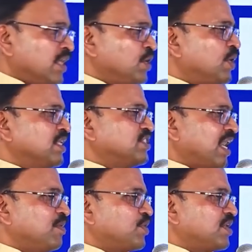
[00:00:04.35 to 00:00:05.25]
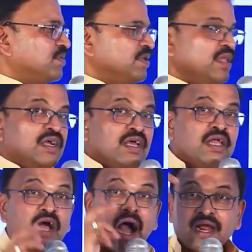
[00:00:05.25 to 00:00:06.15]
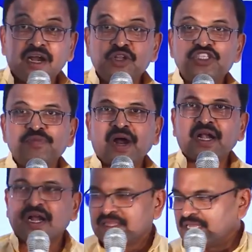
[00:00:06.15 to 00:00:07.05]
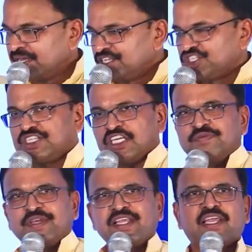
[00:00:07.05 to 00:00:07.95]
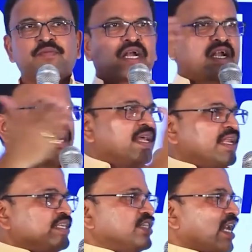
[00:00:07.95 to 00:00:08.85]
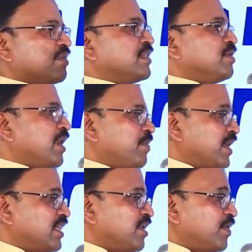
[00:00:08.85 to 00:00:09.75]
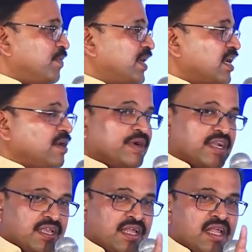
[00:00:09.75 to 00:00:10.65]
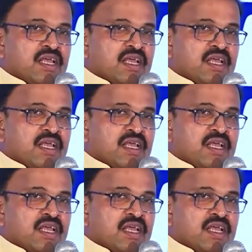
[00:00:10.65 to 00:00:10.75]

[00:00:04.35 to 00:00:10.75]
అది కూడా చాలా ముఖ్యం అక్కడి నుంచి మాట్లాడతాం కానీ స్టేజ్ మీద ఎక్కి మాట్లాడడానికి చాలా మంది భయపడతాం అనమాట కాబట్టి